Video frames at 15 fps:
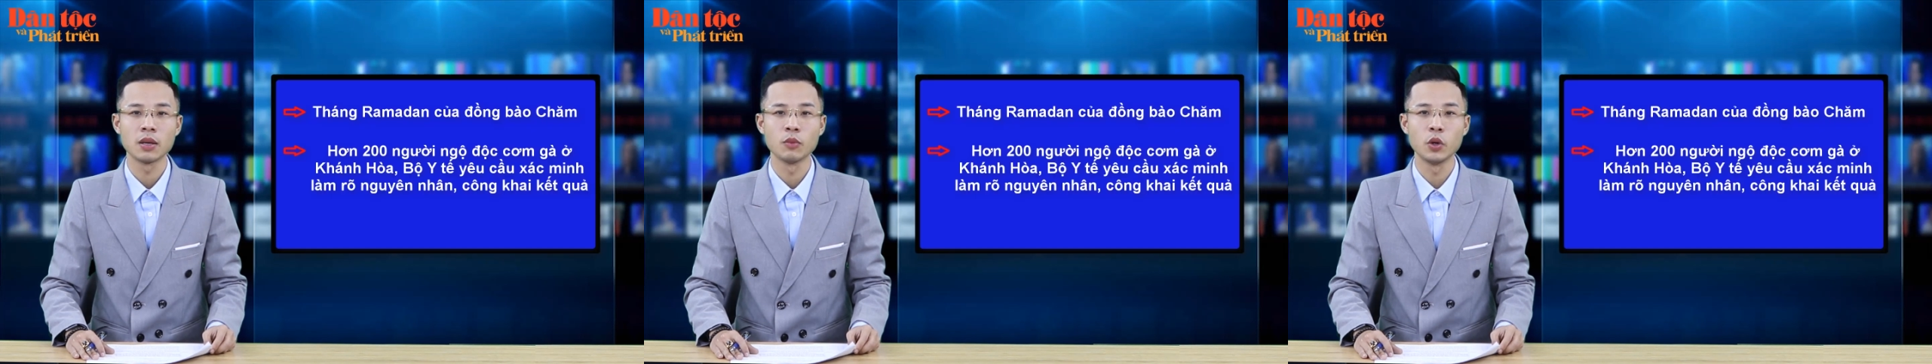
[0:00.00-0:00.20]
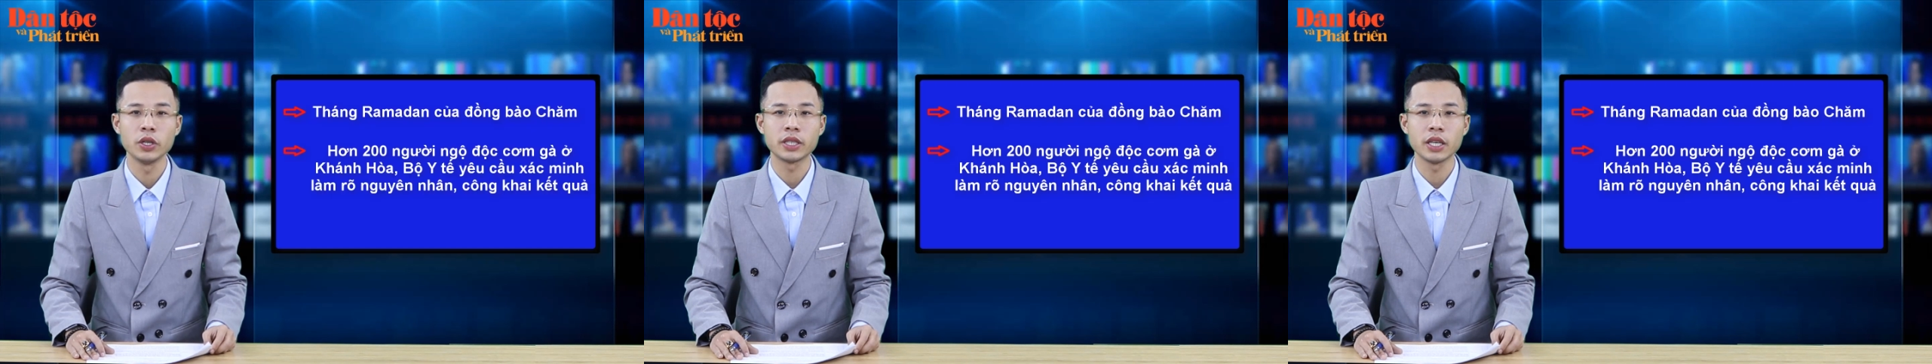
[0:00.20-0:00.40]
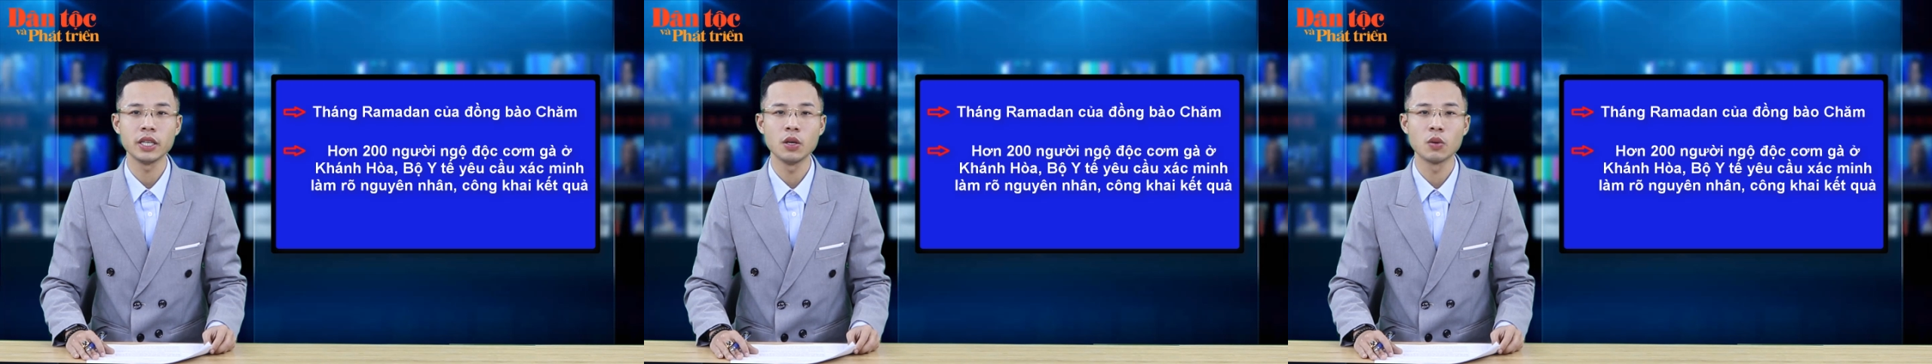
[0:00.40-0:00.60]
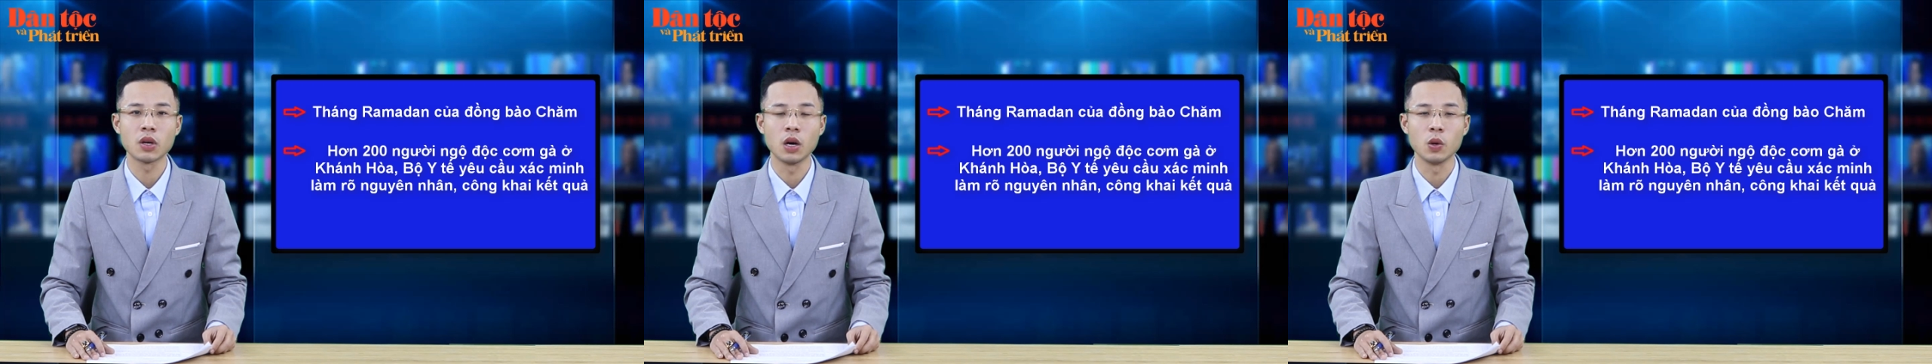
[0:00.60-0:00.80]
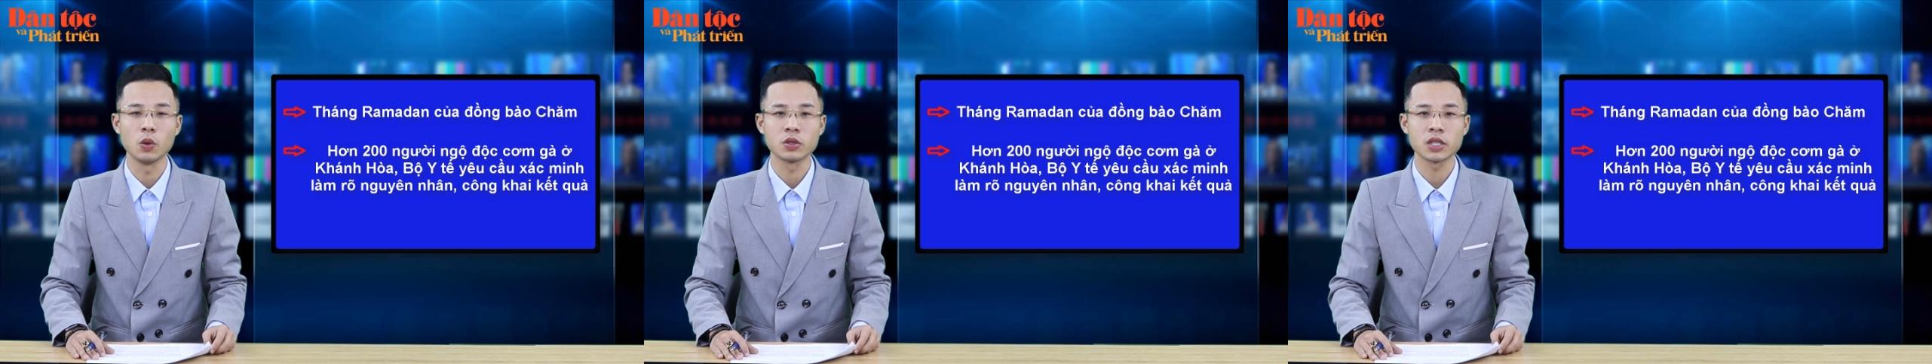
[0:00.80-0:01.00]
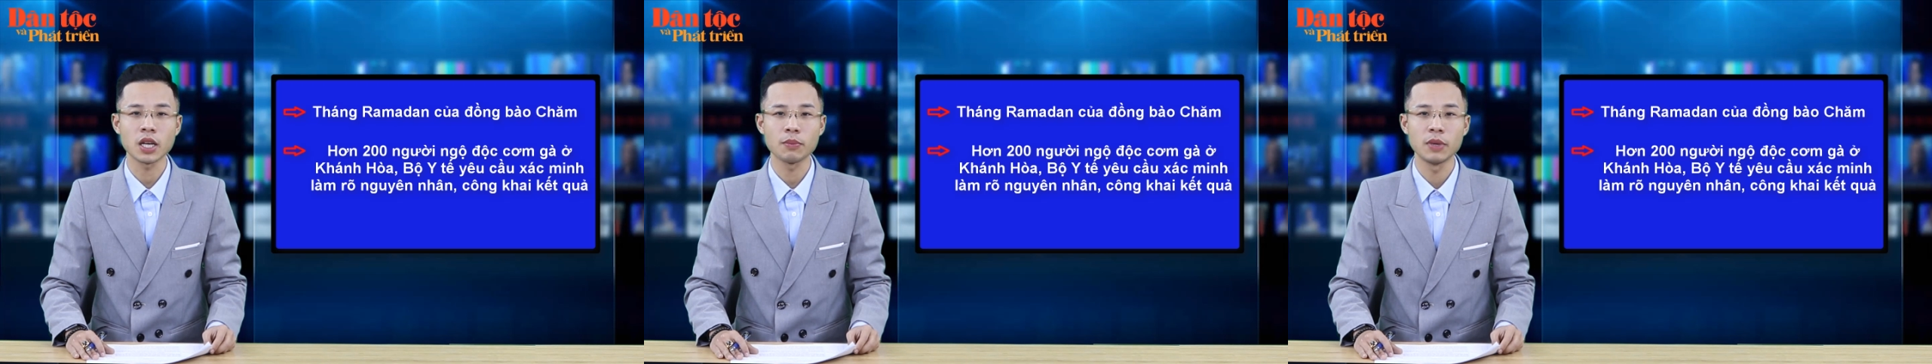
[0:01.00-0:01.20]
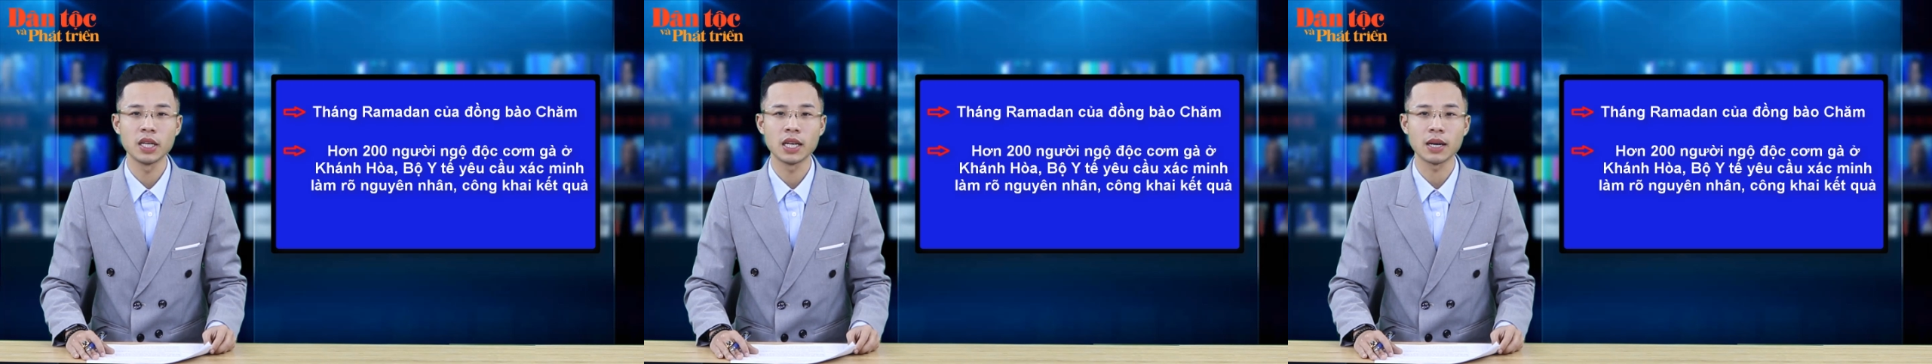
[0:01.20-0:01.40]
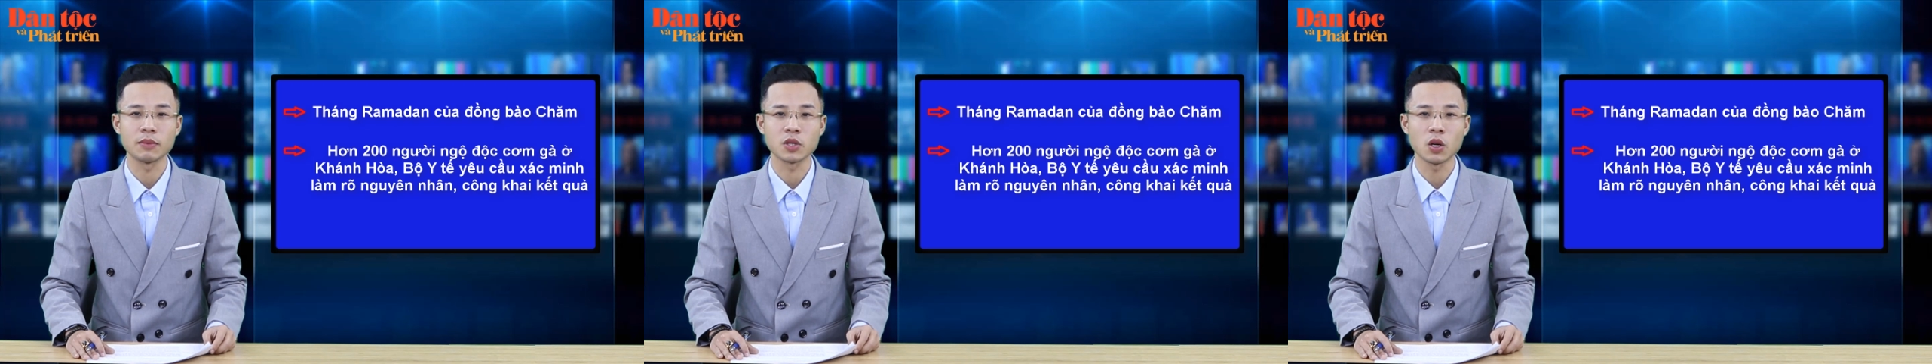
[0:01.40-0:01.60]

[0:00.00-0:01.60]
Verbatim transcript: Bộ Y tế yêu cầu xác minh làm